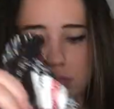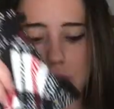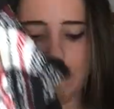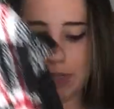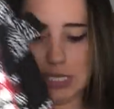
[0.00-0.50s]

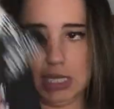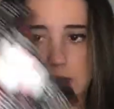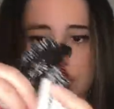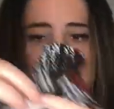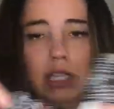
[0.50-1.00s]
es bastante
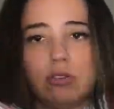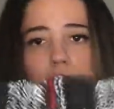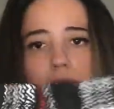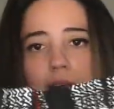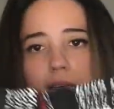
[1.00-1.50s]
finito,
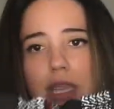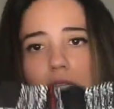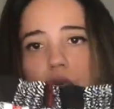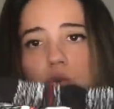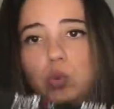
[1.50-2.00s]
lleva la
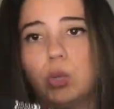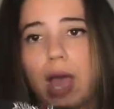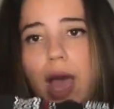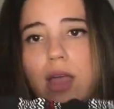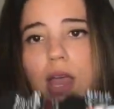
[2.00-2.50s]

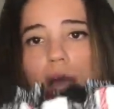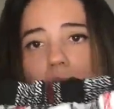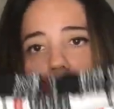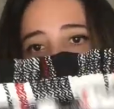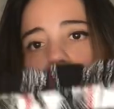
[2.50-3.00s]
cintura
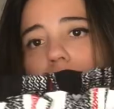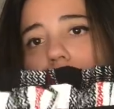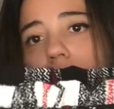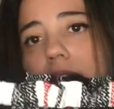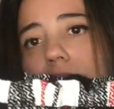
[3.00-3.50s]
así
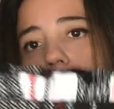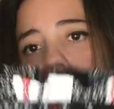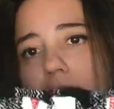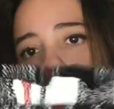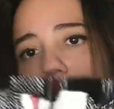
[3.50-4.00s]

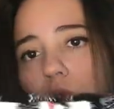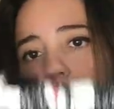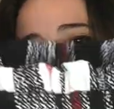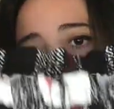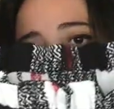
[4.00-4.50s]
altita y con
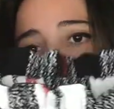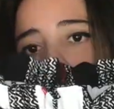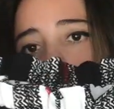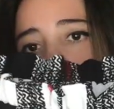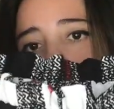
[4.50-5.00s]
una
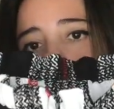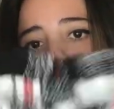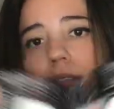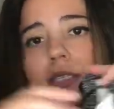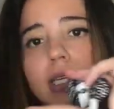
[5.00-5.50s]
gomita.
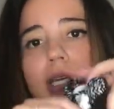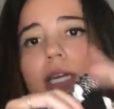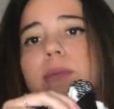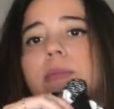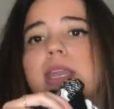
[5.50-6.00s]

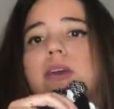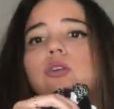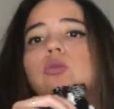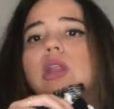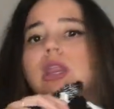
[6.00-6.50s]
Viene
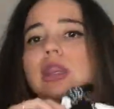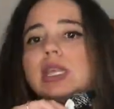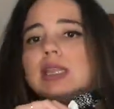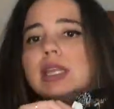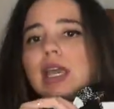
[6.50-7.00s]
con una
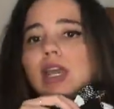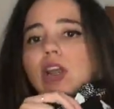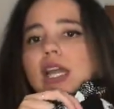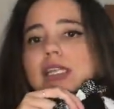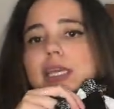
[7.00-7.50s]
cinta que os
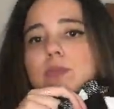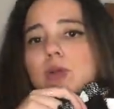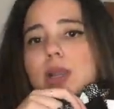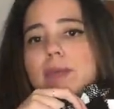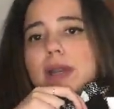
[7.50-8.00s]
la
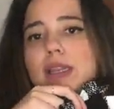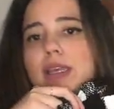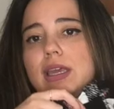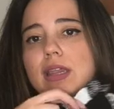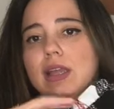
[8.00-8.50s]
por la
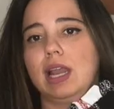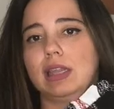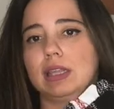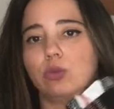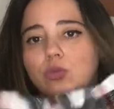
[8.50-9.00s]
parte de
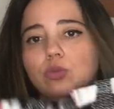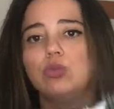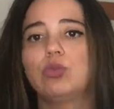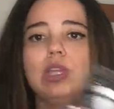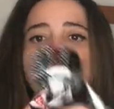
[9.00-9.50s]
adelante con un
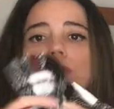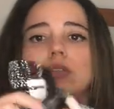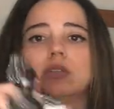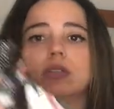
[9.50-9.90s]
nudito.